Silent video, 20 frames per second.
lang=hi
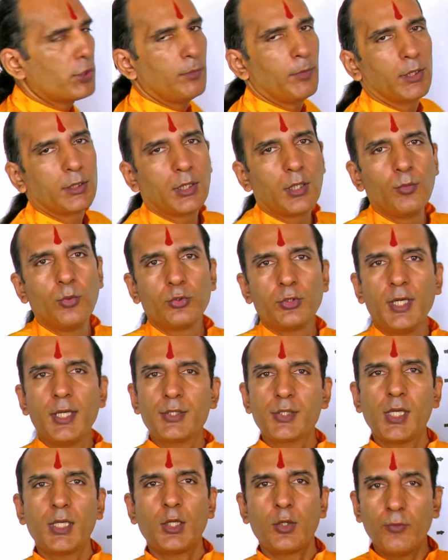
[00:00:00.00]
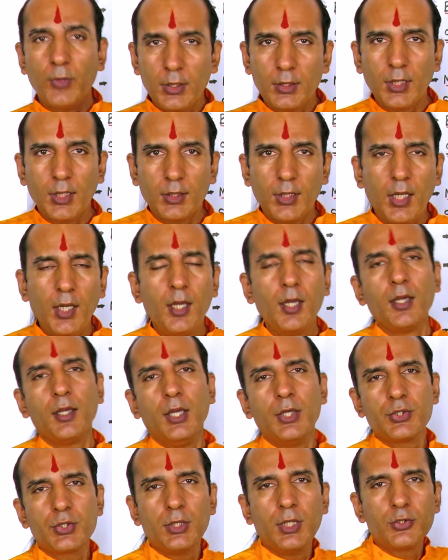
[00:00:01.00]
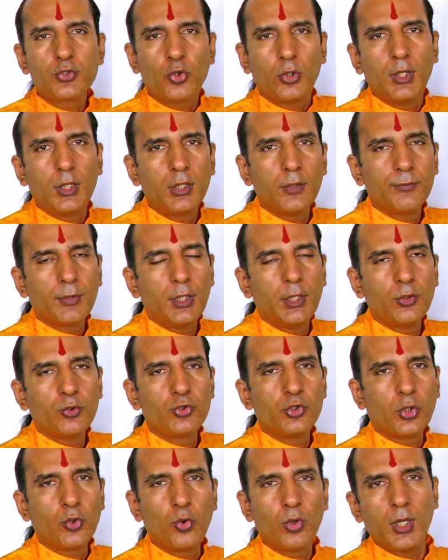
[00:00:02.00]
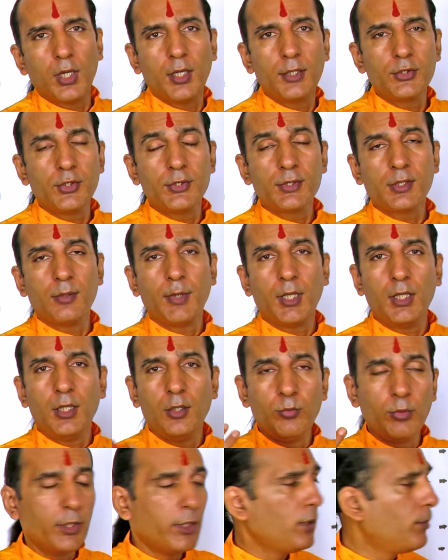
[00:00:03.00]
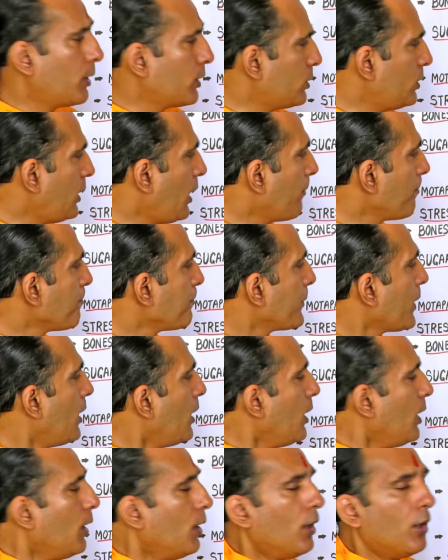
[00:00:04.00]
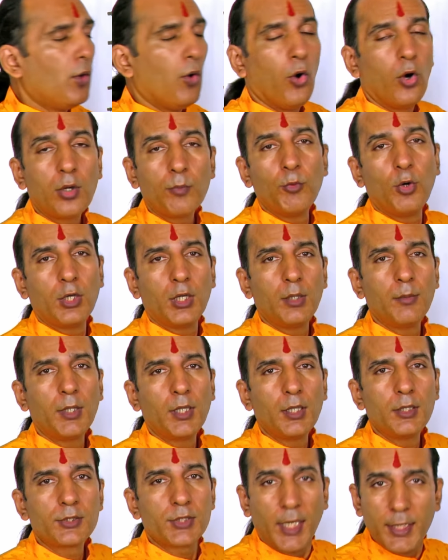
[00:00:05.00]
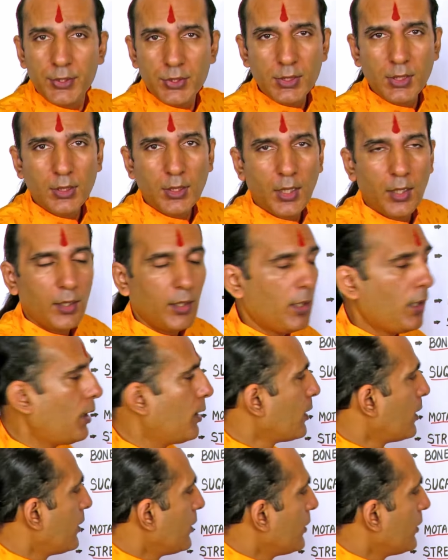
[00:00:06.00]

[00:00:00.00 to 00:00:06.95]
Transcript: अच्छी मात्रा में होते हैं ऐसा आयुर्वेद कहता है इसलिए चोले की फली को जरूर खाना चाहिए इससे हमारी इम्यूनिटी बढ़ती है और मॉडर्न मेडिकल साइंस ने क्या कहा